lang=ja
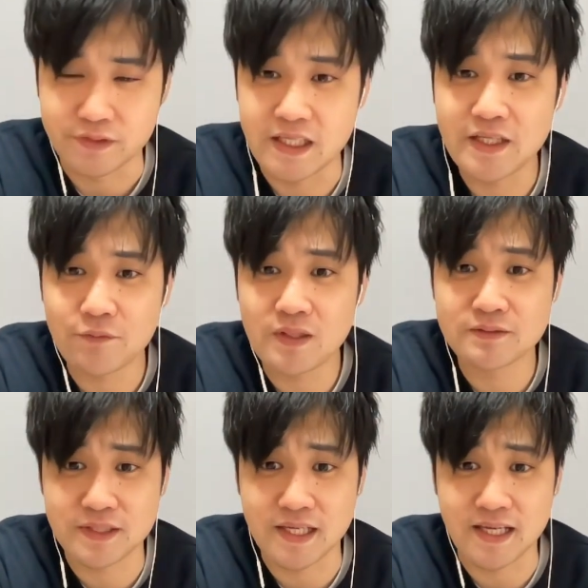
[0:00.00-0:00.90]
出てこな
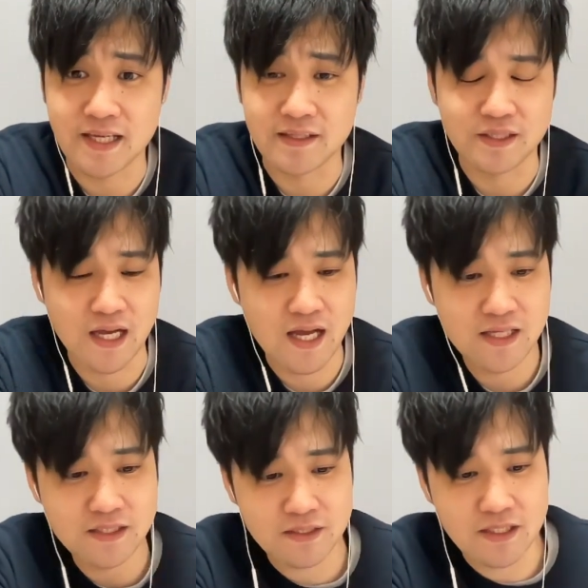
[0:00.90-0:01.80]
くて、な
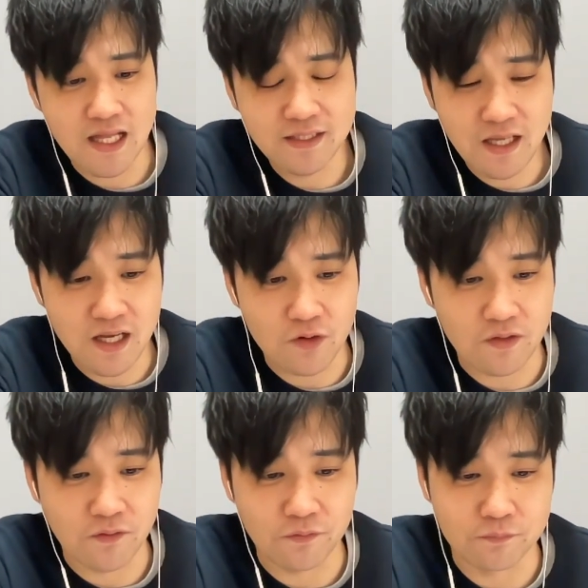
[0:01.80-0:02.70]
ん、なんなんやろ
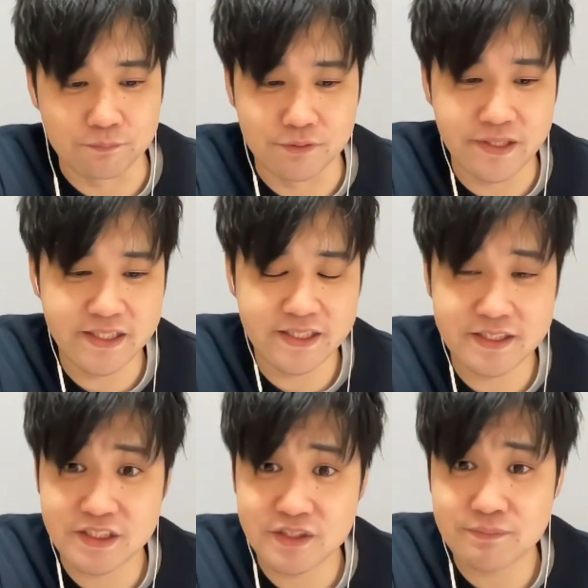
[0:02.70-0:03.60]
な、この
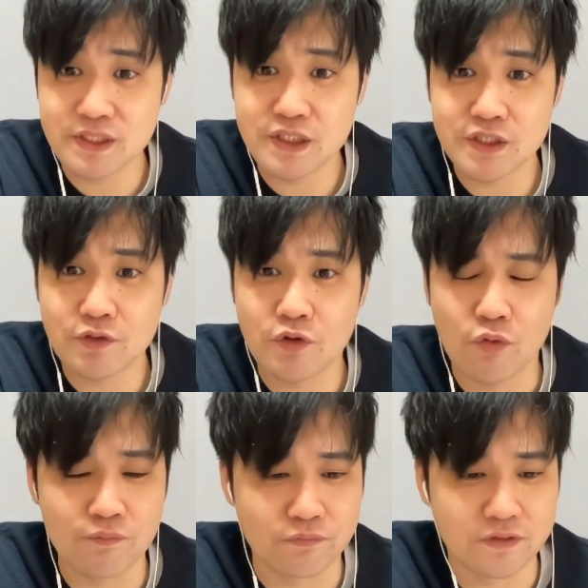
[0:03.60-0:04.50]

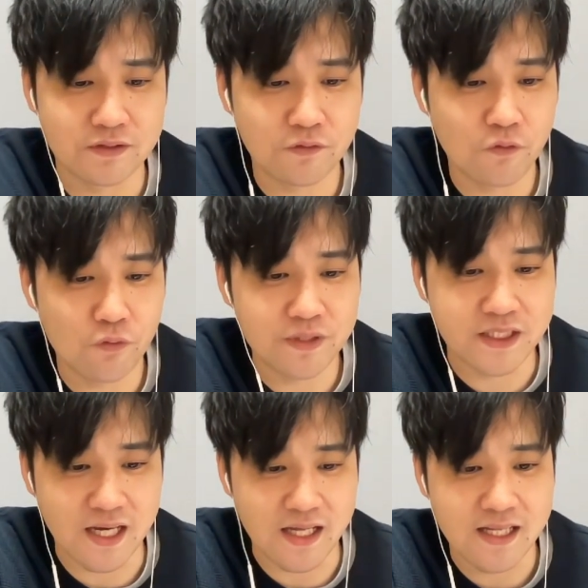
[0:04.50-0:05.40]
ブリーチミーコン、
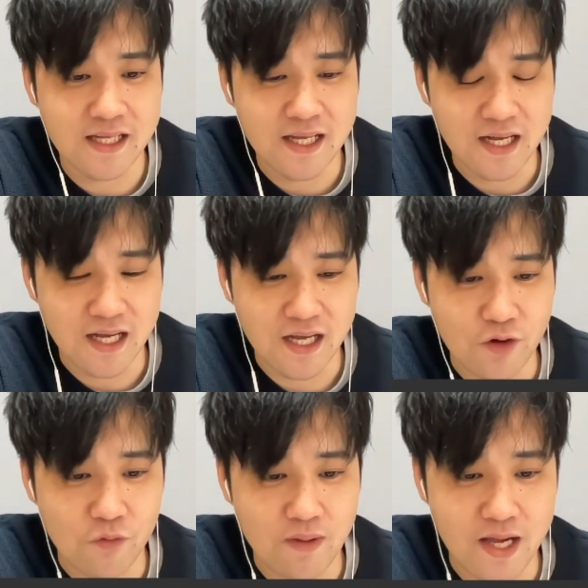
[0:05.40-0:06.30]
オービタ、はい、
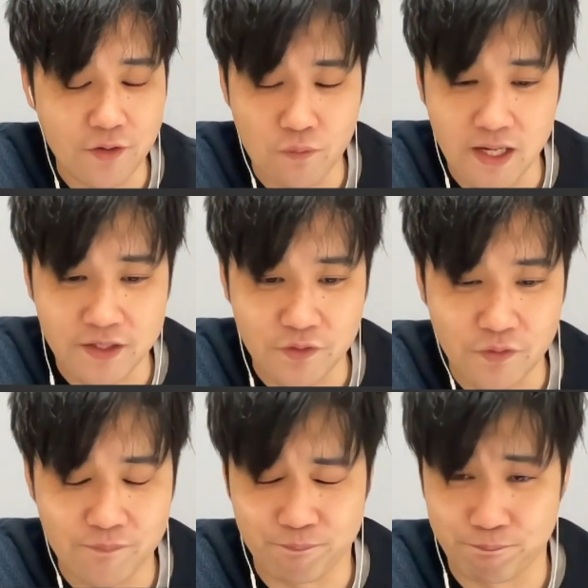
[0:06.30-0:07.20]
お前弱いよ。
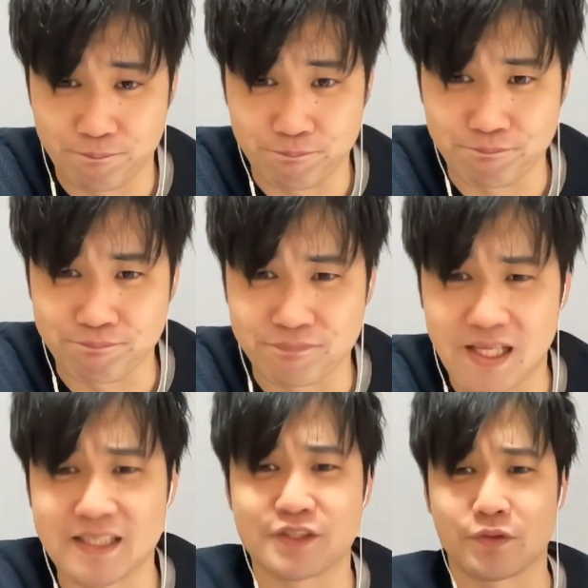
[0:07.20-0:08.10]
うん、なんで